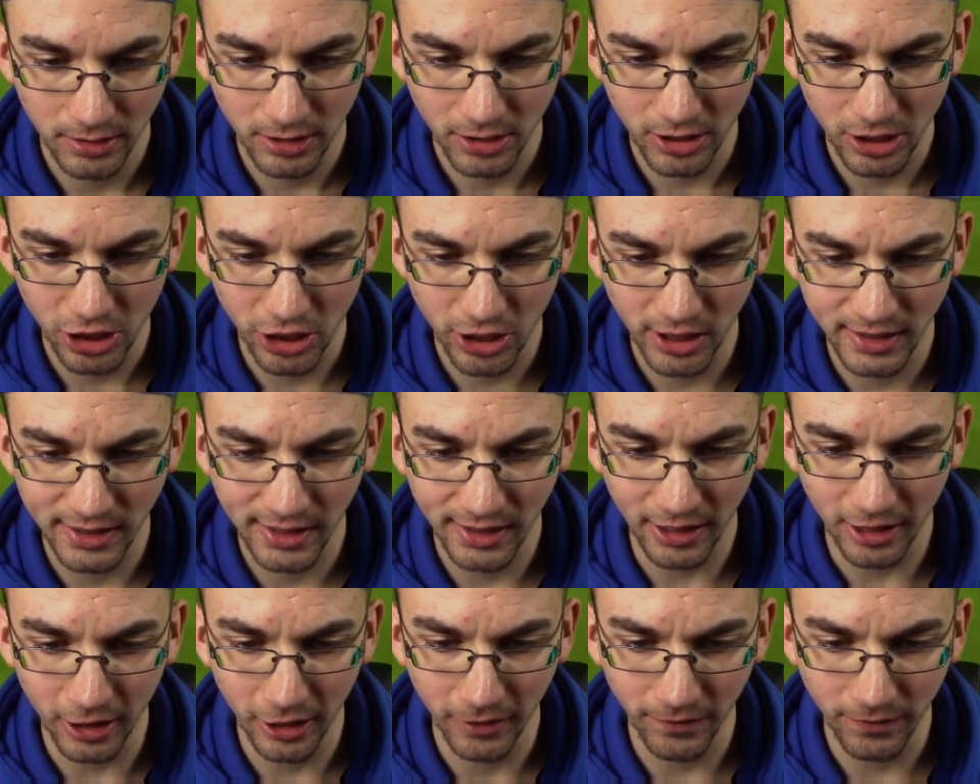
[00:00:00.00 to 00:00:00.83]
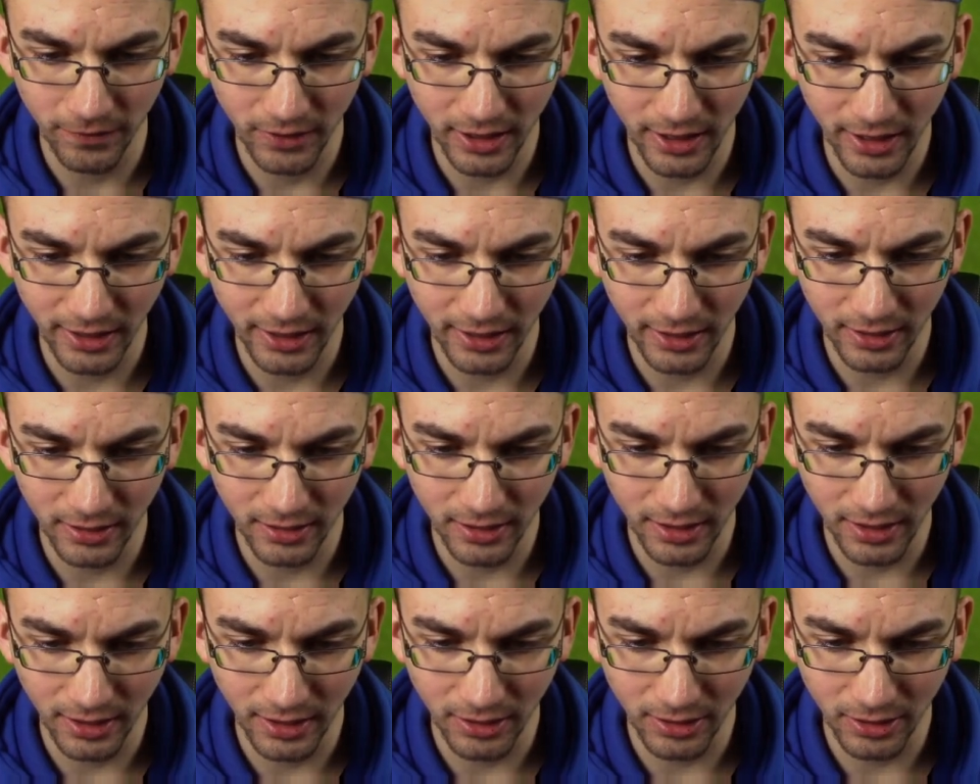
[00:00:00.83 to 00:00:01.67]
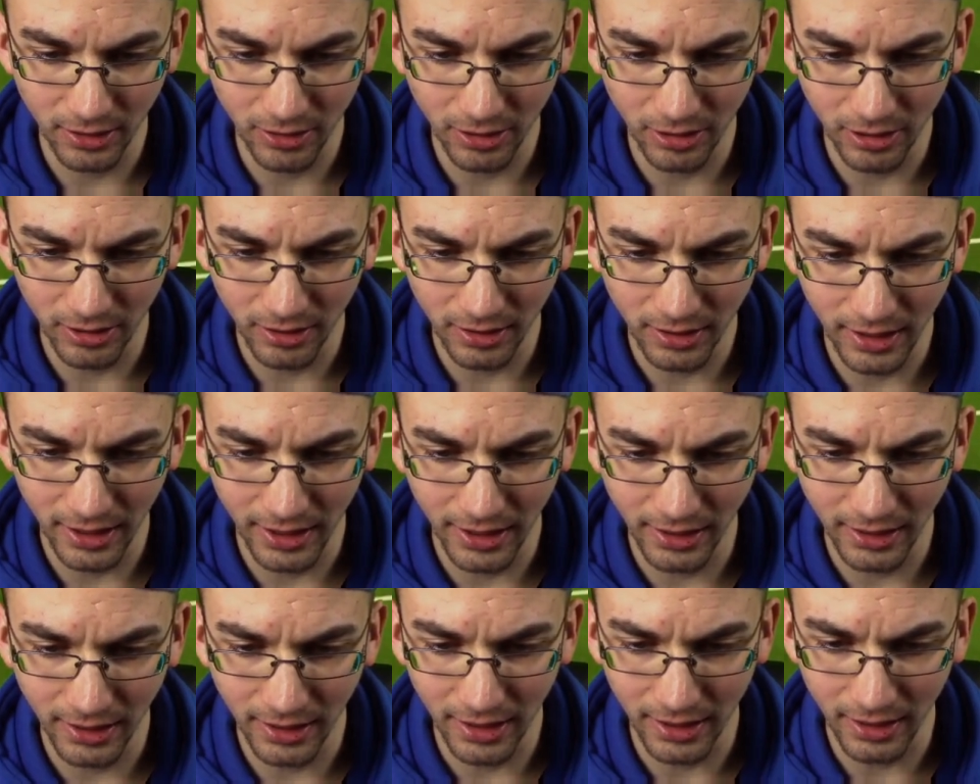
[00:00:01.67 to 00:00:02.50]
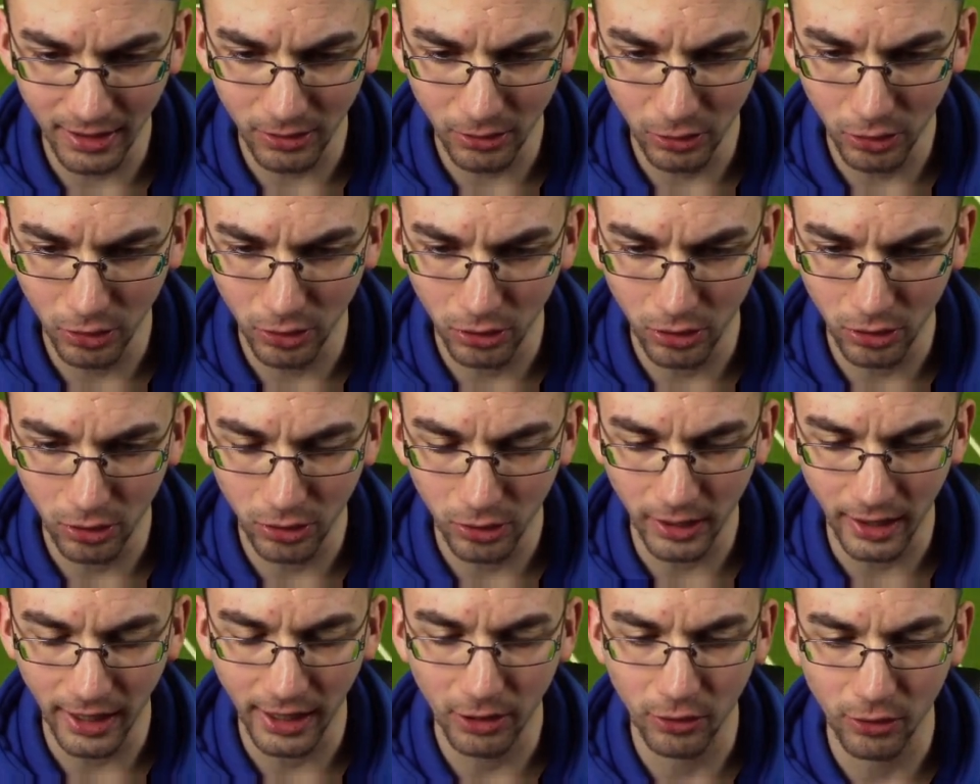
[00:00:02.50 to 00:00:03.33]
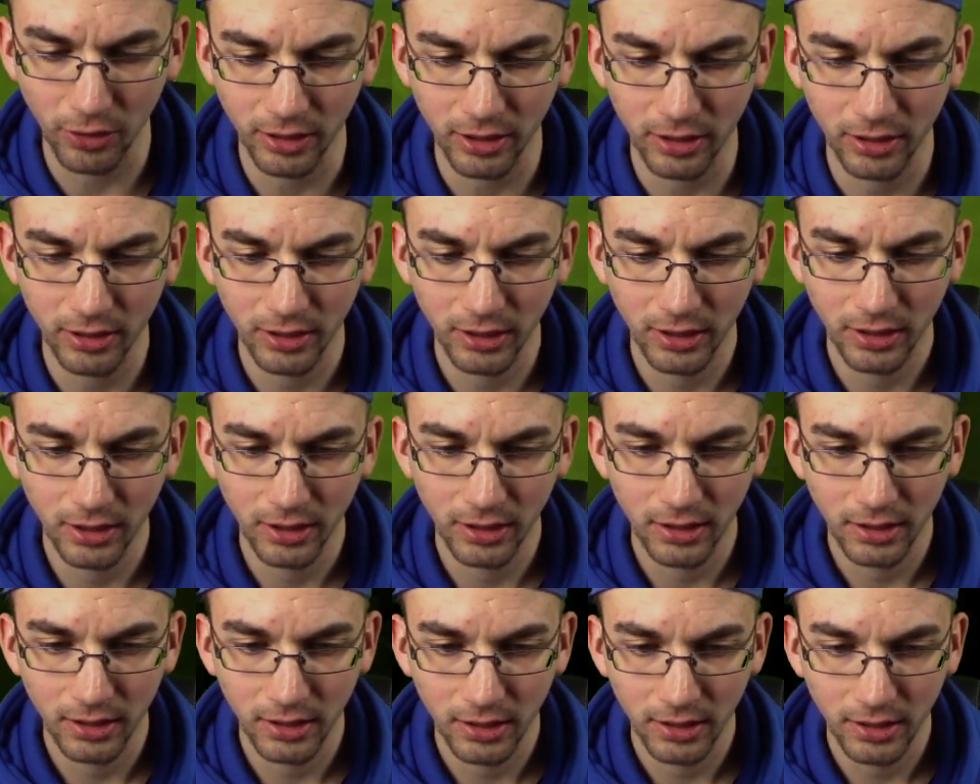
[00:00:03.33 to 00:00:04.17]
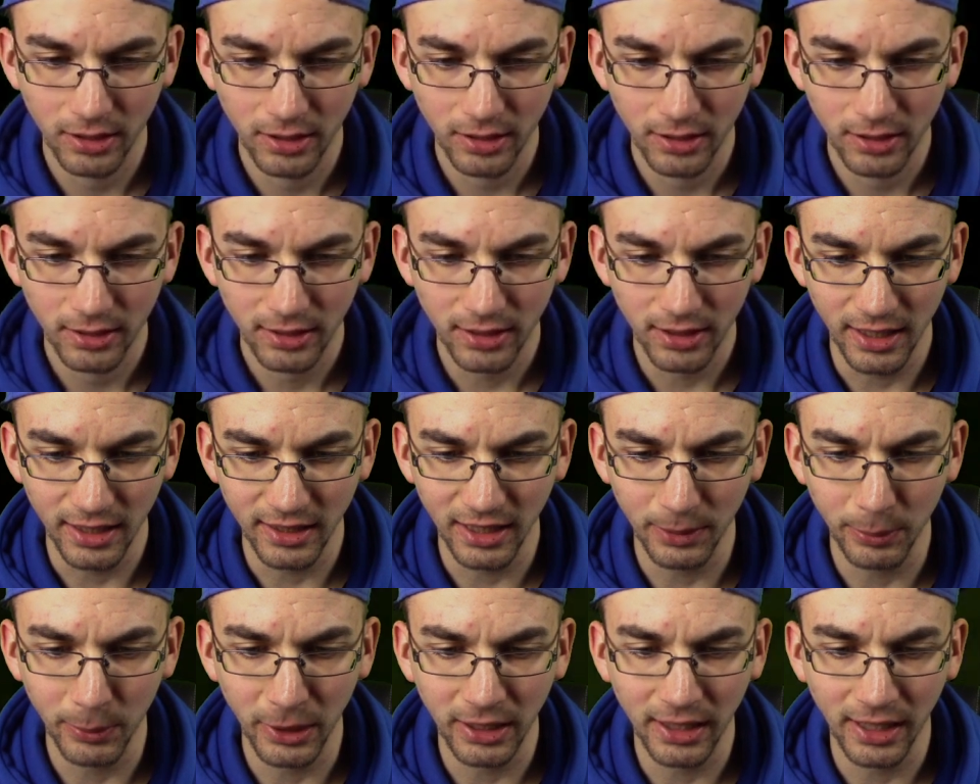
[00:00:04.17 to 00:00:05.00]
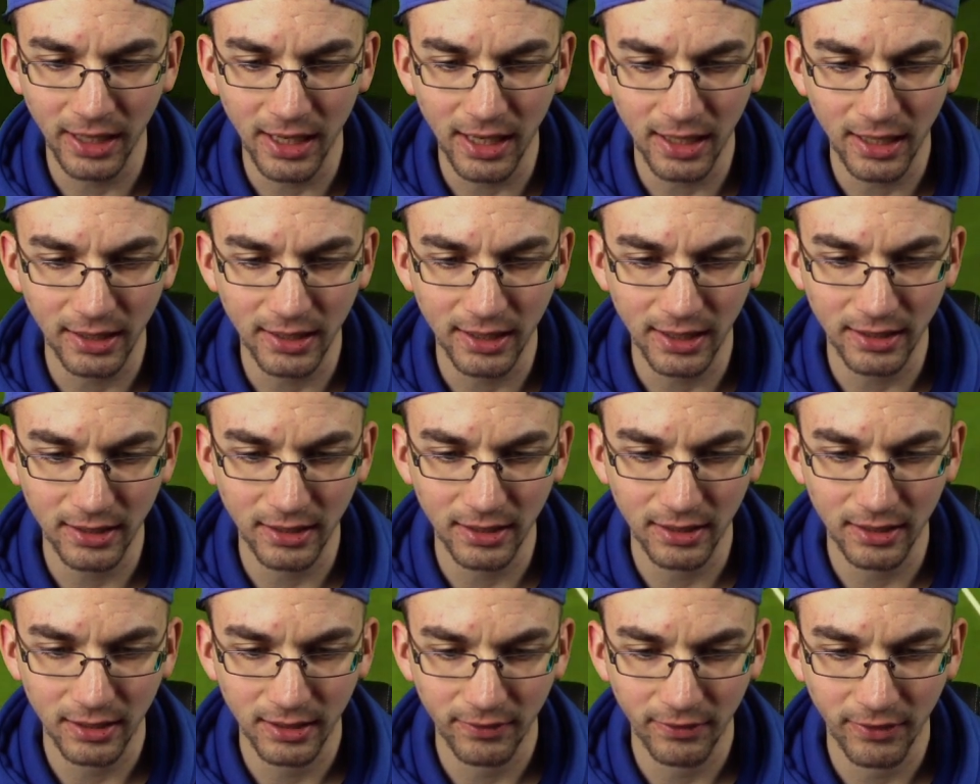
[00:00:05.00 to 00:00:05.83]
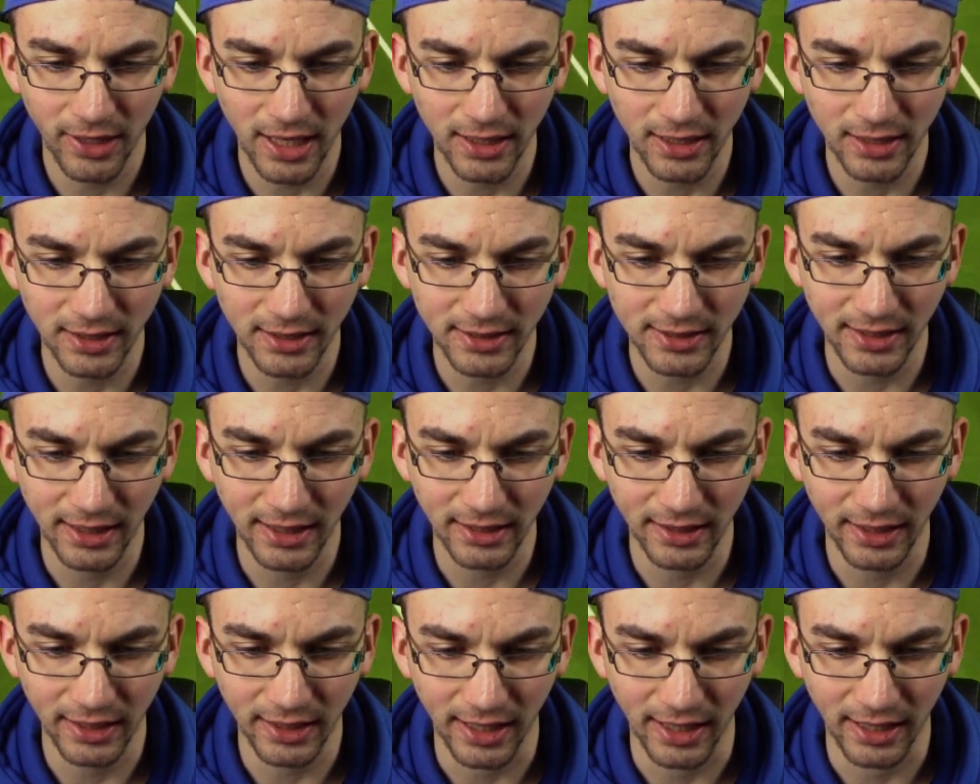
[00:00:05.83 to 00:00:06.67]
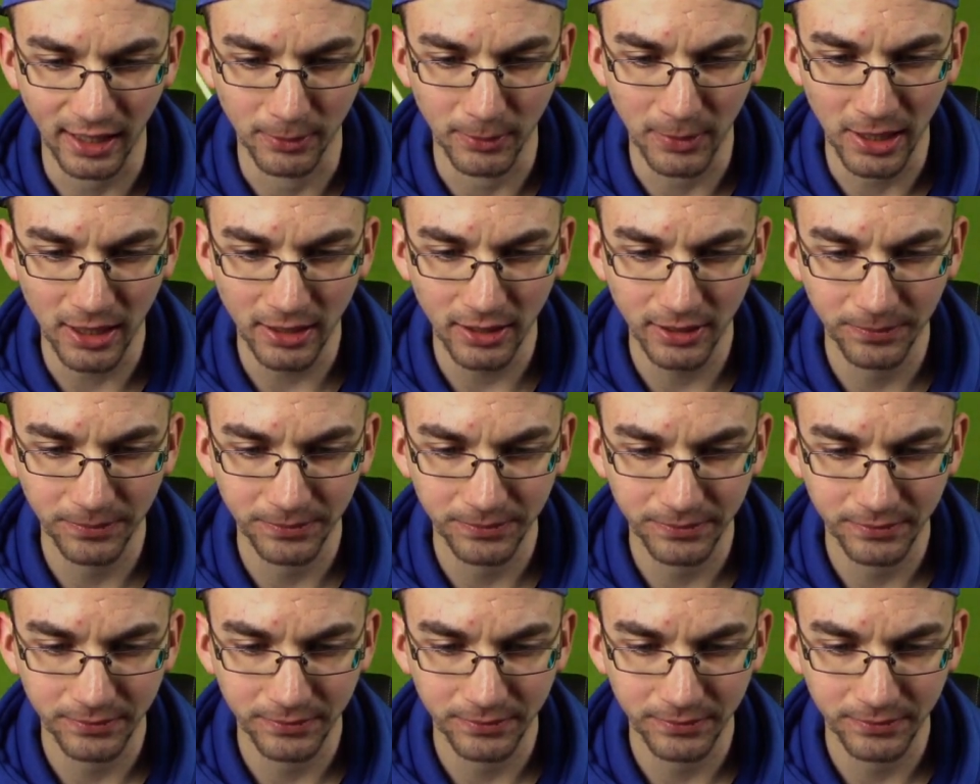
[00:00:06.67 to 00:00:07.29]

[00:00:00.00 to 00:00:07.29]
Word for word: schieße ich rauf? Nein, nein, doch, nein, ja. Oh, oh, oh, ein Glück. Da hätte ich mich geärgert, hätte Werner das Ding nicht reingemacht.